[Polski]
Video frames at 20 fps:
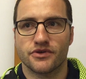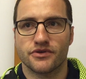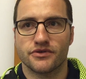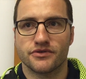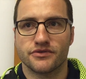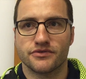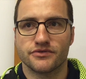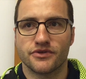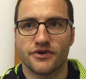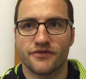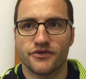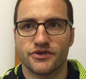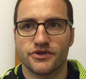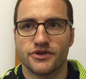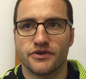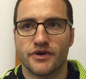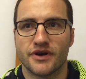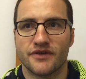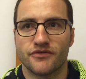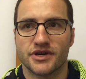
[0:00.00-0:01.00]
to
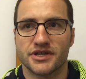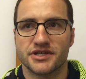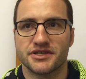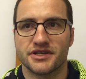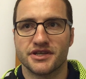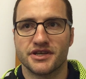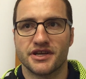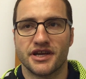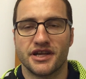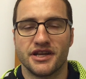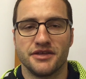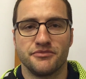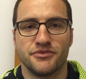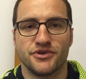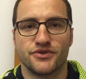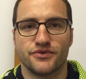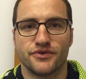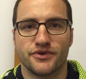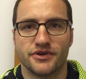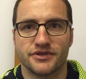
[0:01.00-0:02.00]
udowodniła właśnie
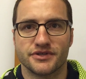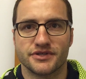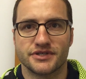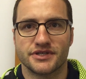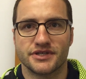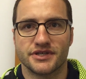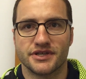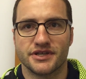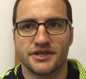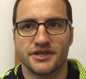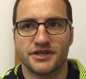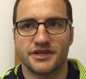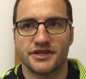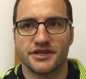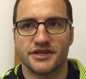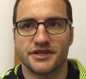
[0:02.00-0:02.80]
eliminując e,